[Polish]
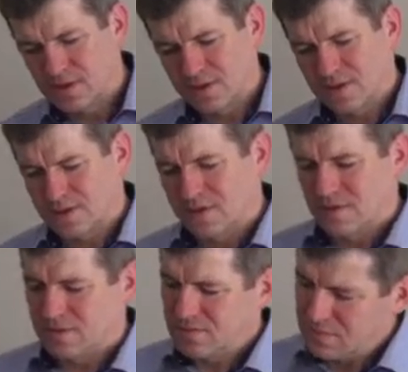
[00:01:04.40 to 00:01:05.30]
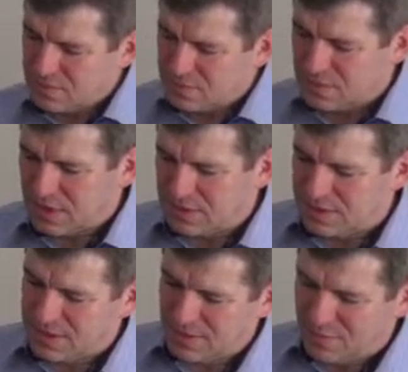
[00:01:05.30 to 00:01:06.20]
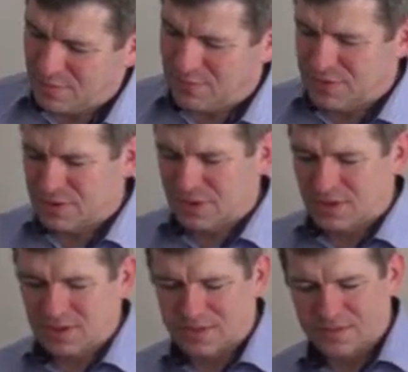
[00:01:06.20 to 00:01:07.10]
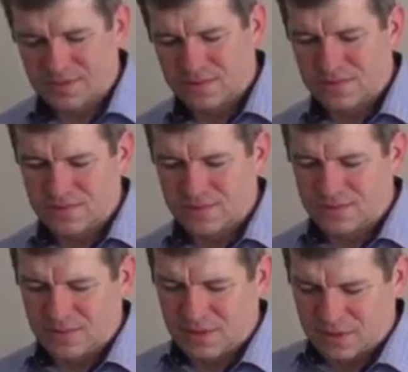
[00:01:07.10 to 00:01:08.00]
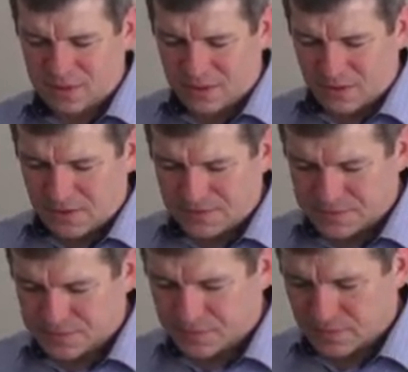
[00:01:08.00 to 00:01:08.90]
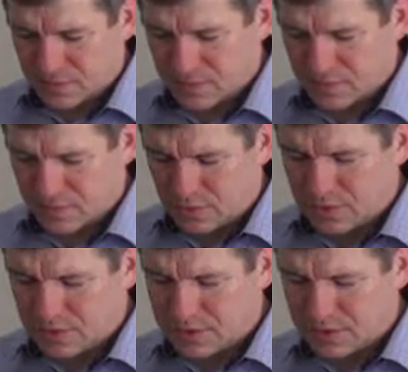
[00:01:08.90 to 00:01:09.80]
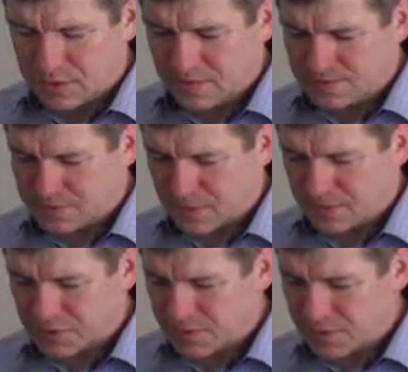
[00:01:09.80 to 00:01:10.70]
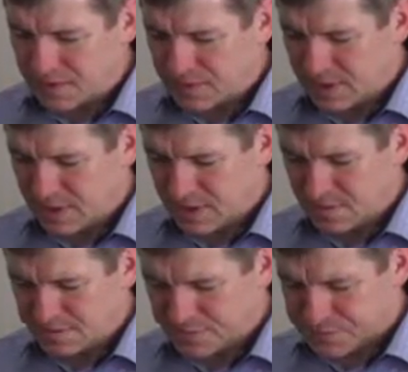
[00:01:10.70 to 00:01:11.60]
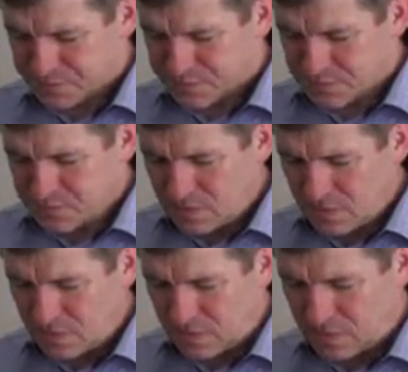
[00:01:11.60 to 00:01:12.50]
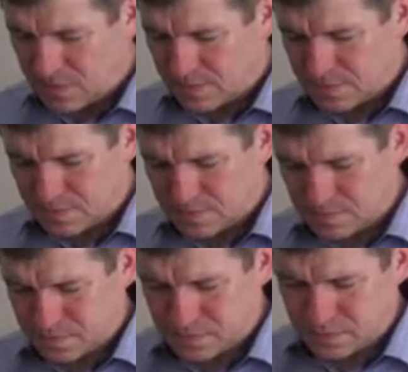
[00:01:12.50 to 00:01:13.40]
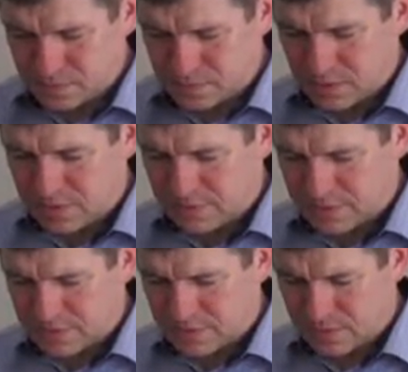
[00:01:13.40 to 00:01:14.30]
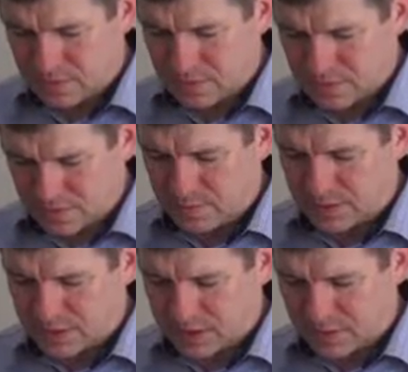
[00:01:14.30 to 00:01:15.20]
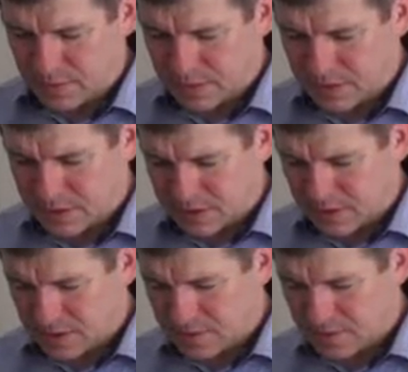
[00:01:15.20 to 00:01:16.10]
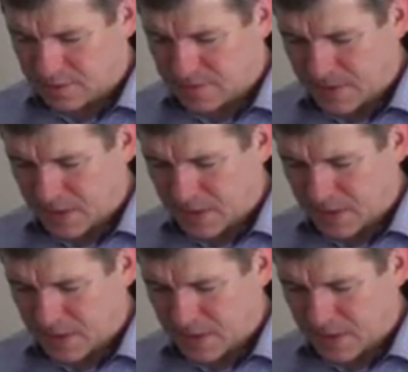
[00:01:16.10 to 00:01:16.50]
e, tradycja mówi, że e, jest to, mm, było to uwięzienie w Rzymie zaraz e, no, podczas, podczas jego